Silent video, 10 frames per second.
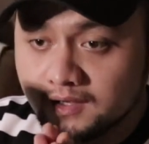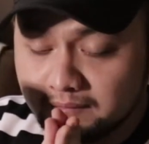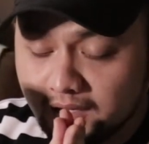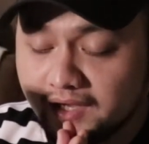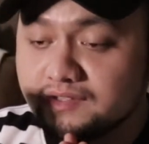
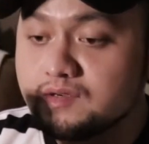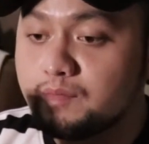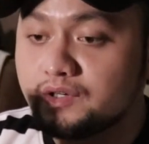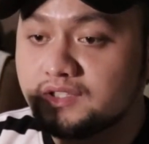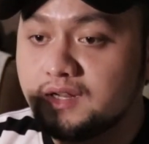Malaking
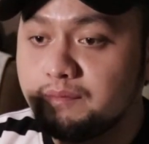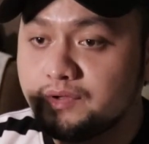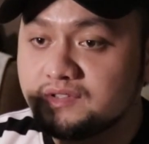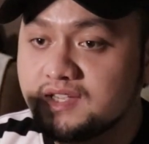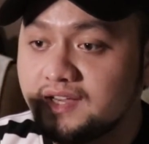suporta na po
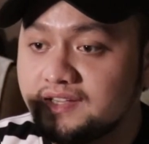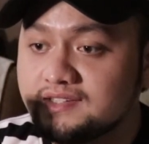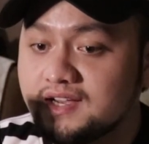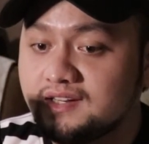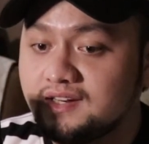yun sa aking
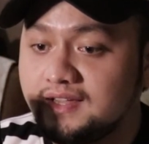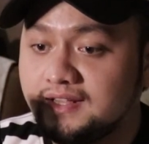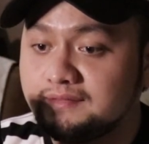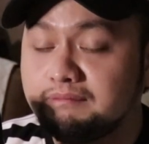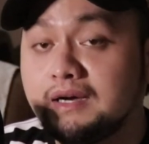channel
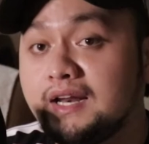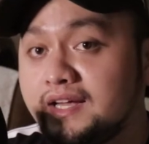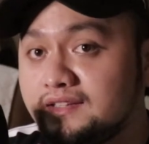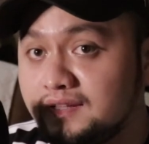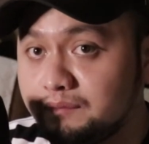and
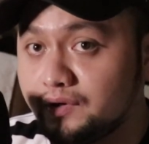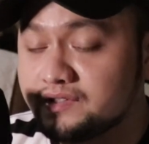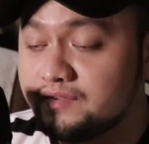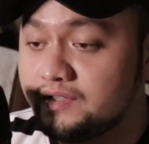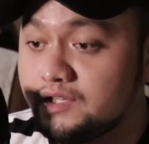mag-like din po
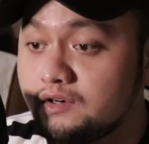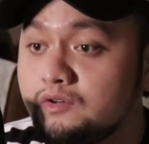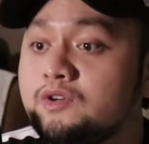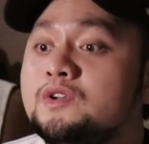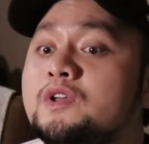sa video.